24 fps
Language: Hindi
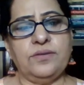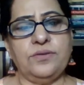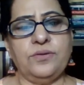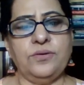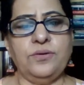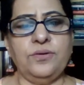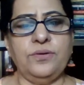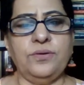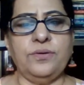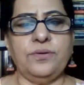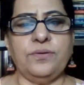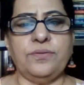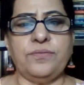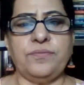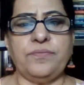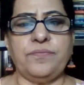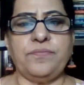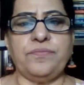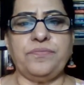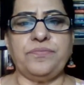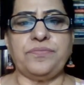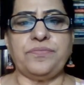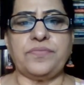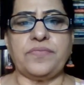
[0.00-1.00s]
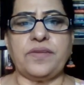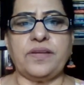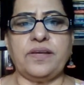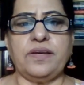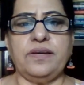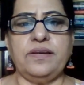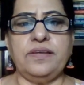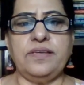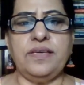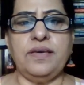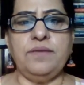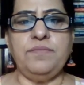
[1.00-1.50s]
तो
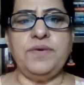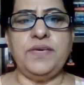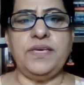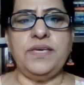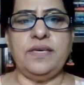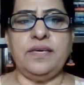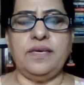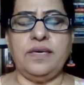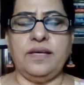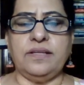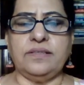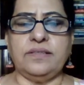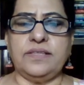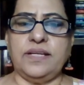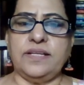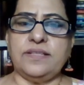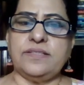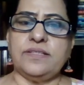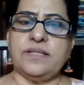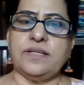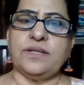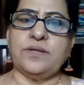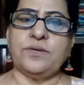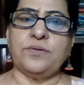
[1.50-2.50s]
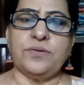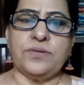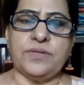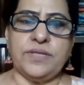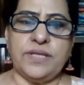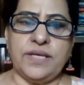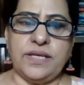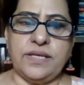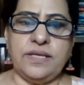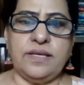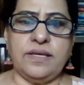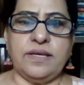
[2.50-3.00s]
ये भी एक तरह से
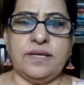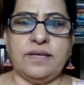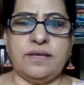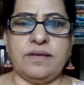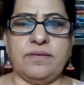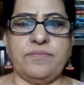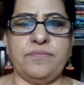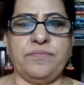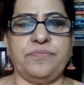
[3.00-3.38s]
क्रूरता ही है